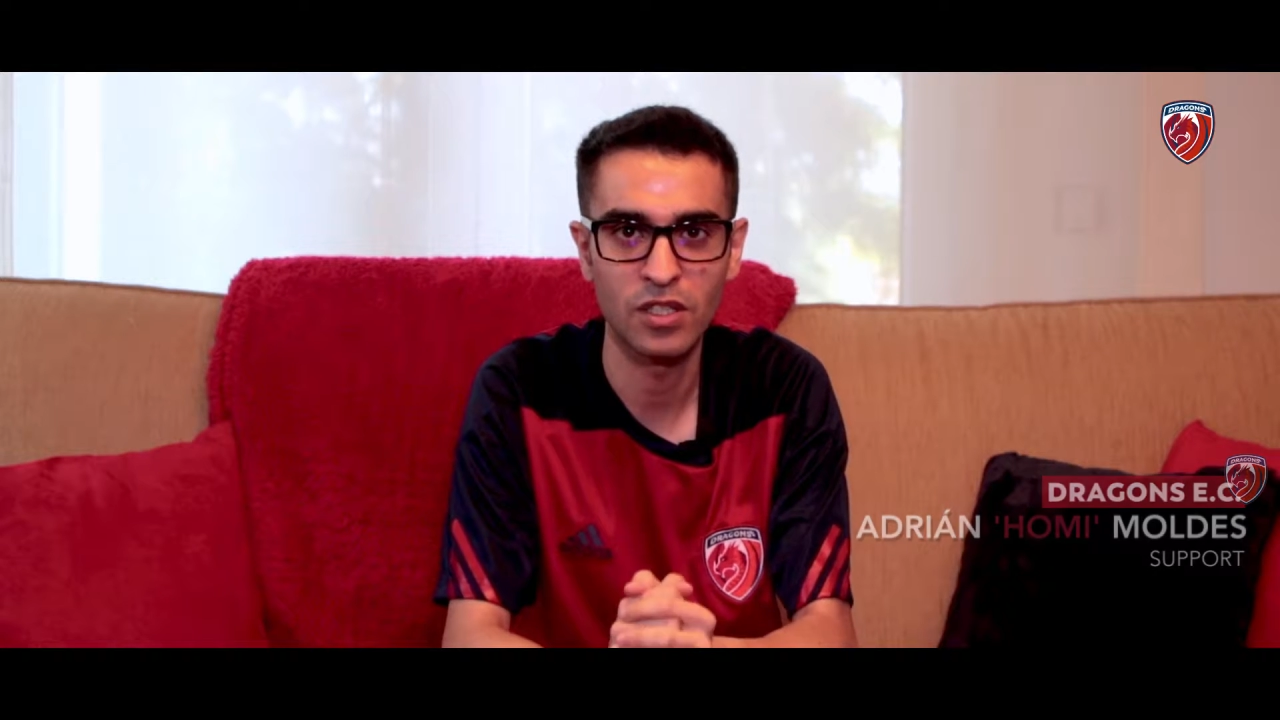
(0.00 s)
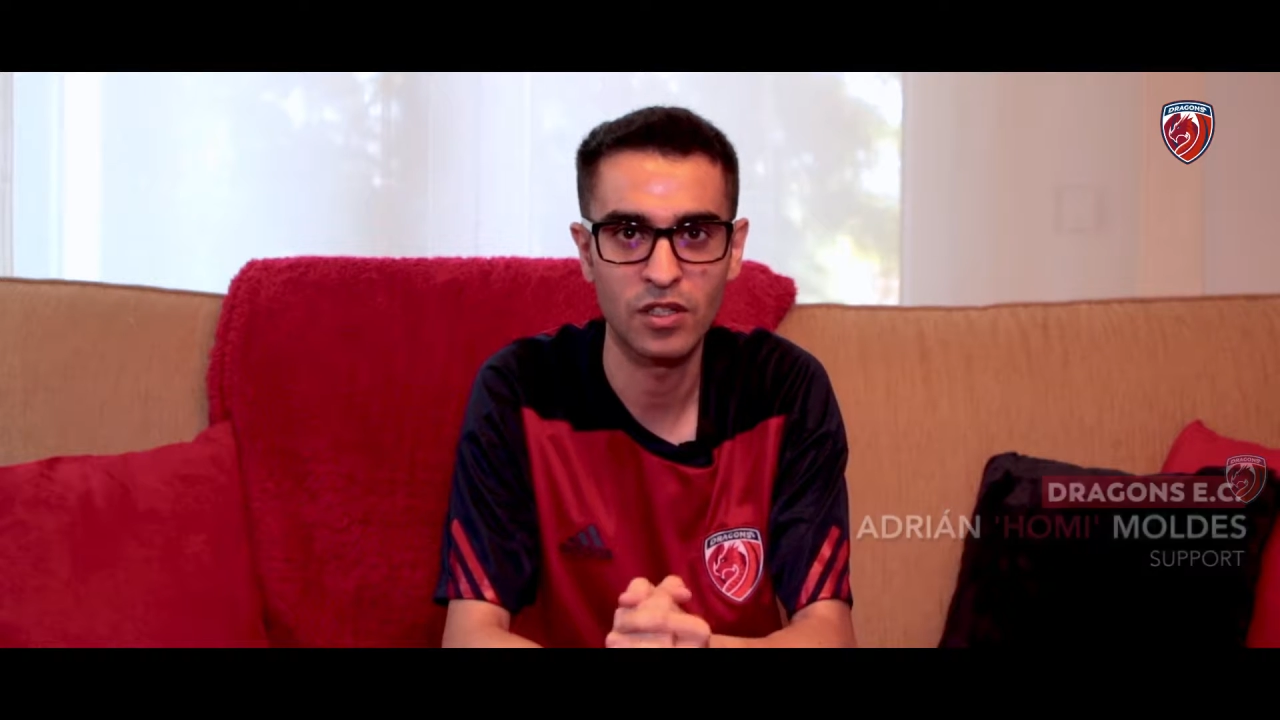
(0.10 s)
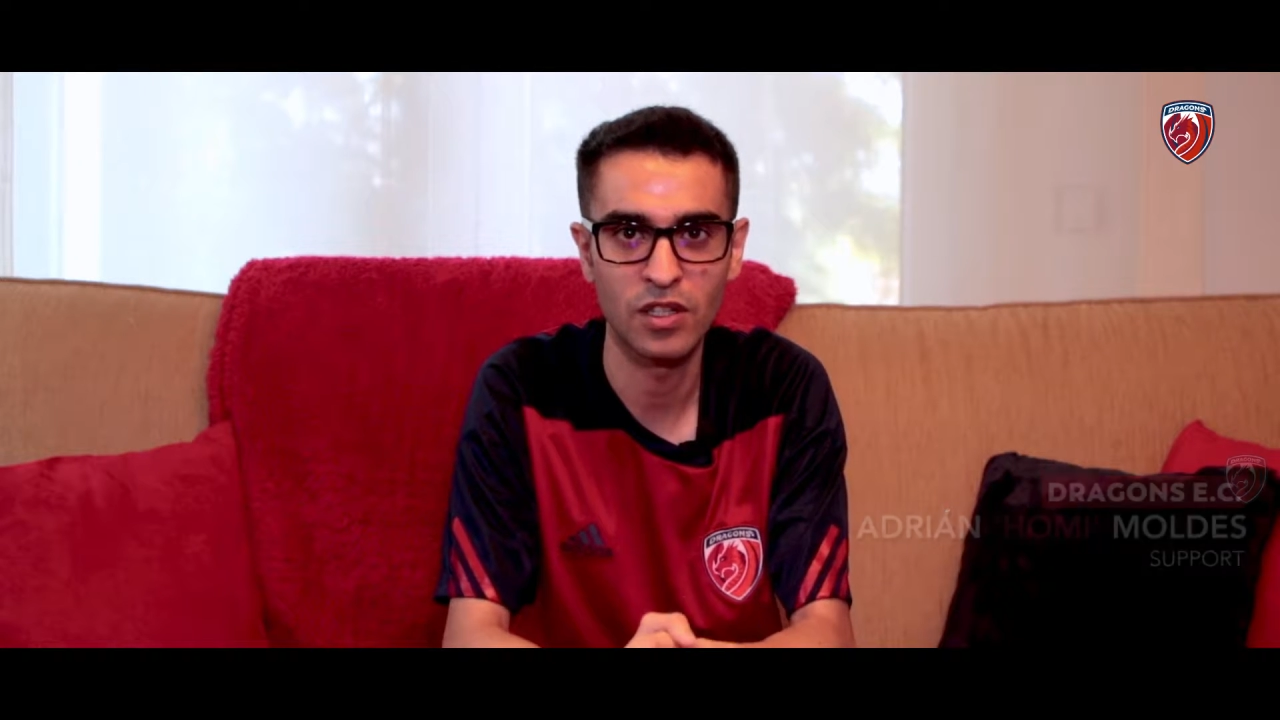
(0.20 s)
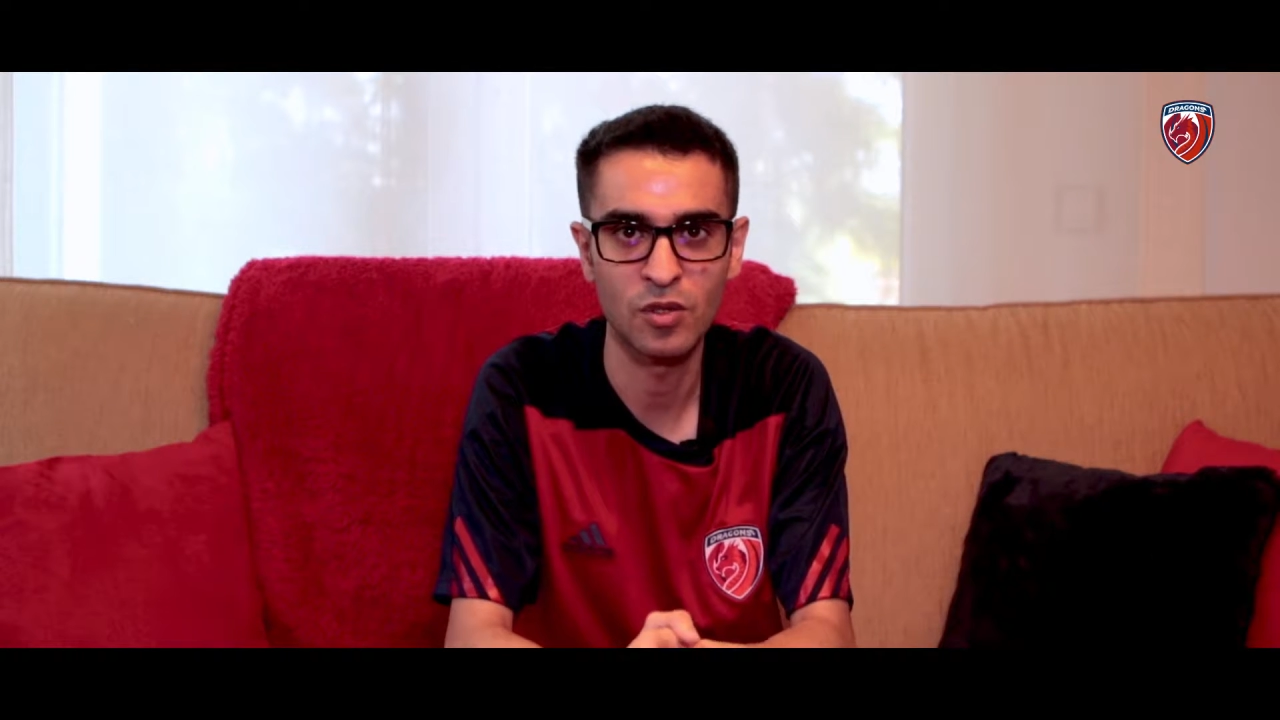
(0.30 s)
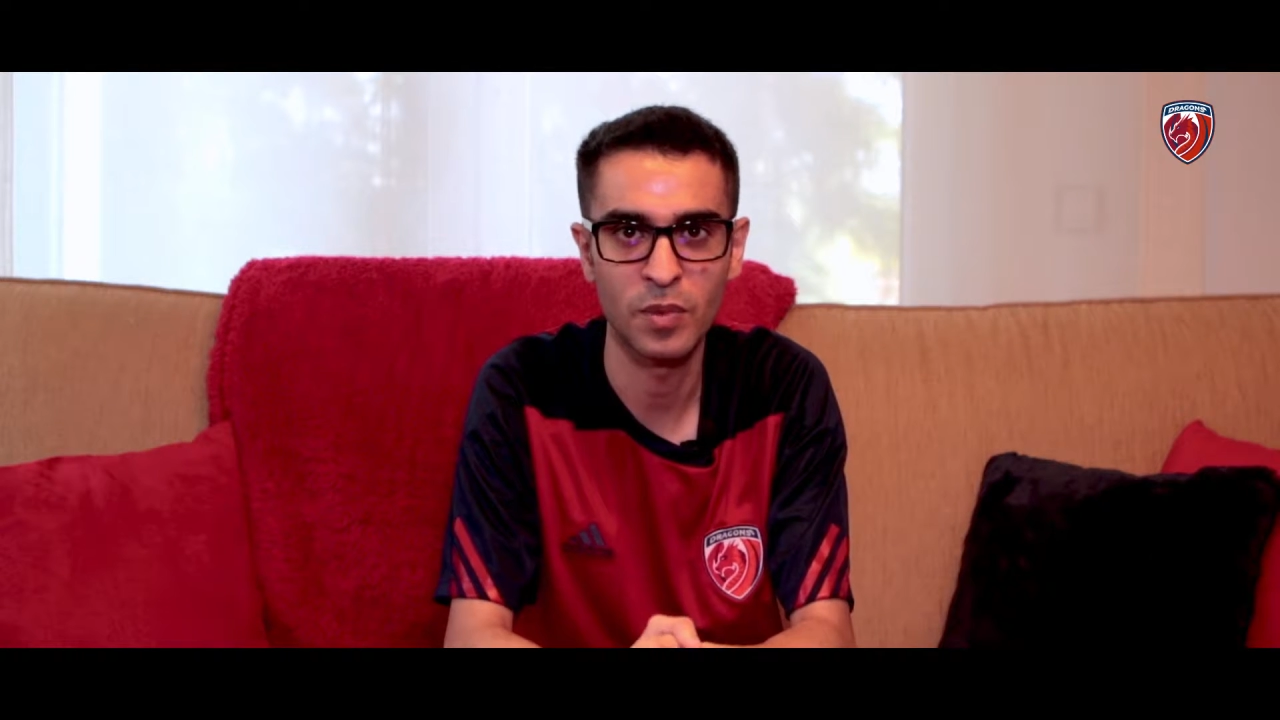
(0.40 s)
y
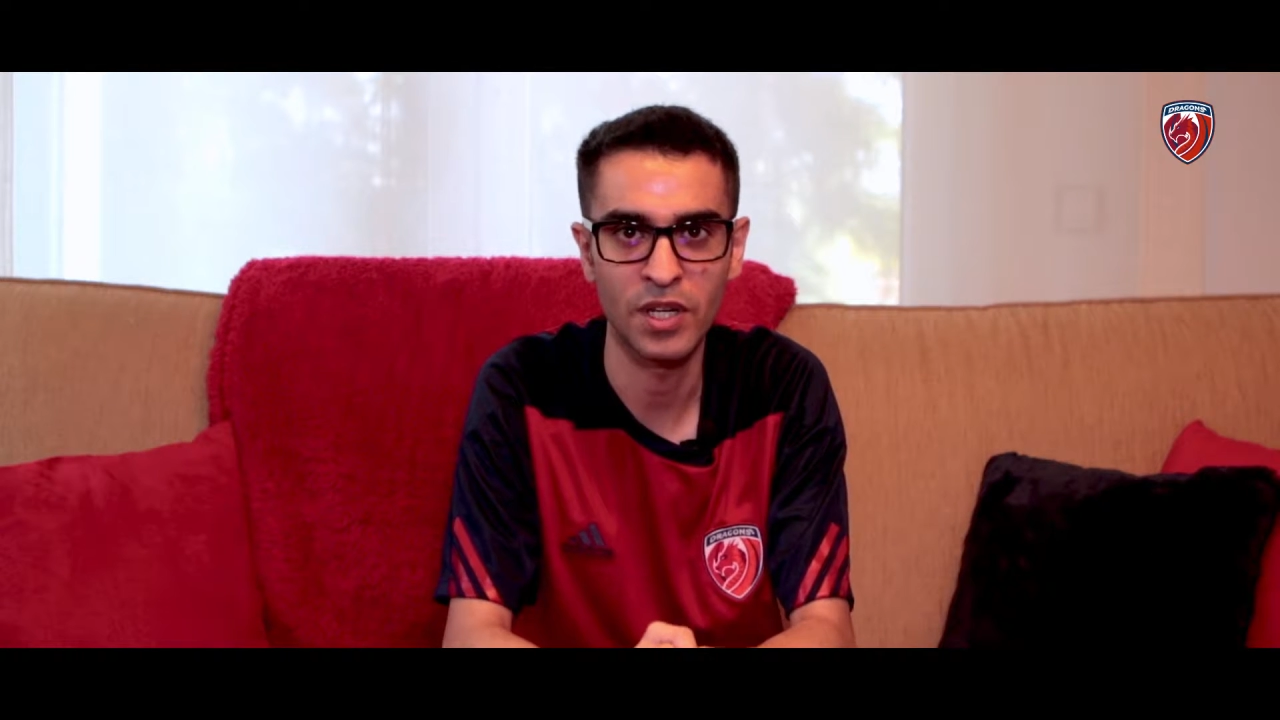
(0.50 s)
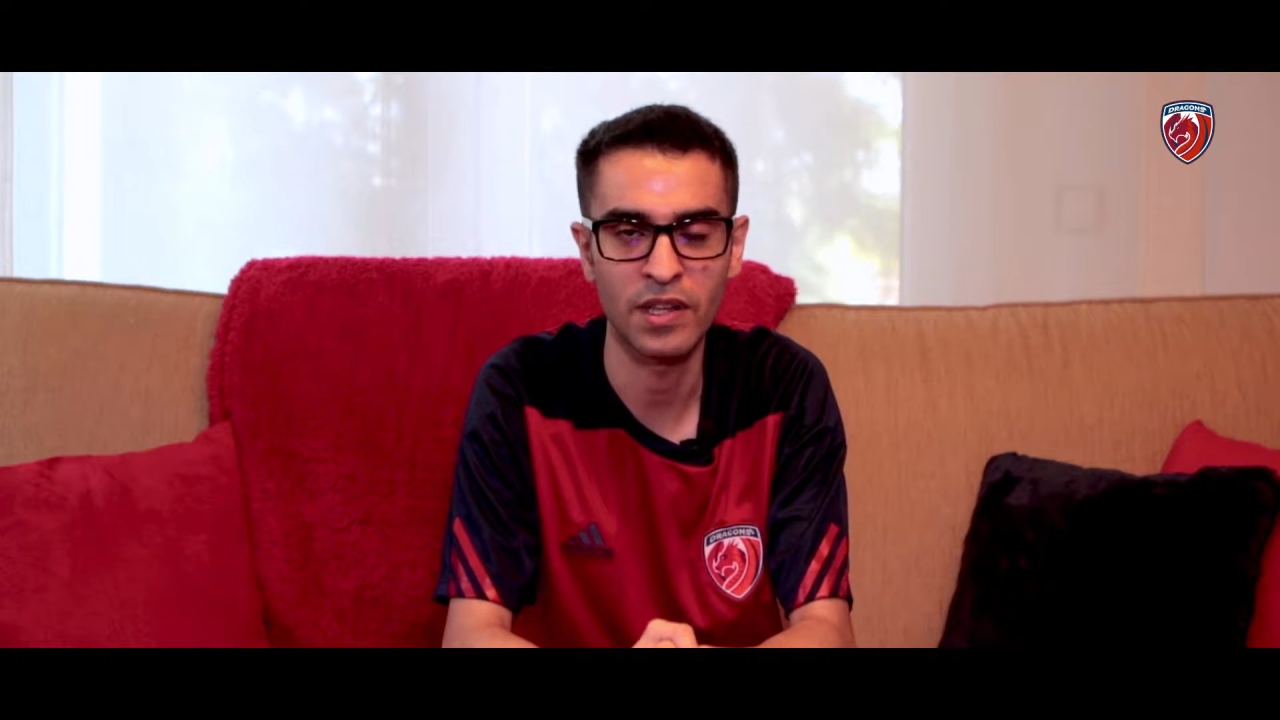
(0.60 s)
soy el support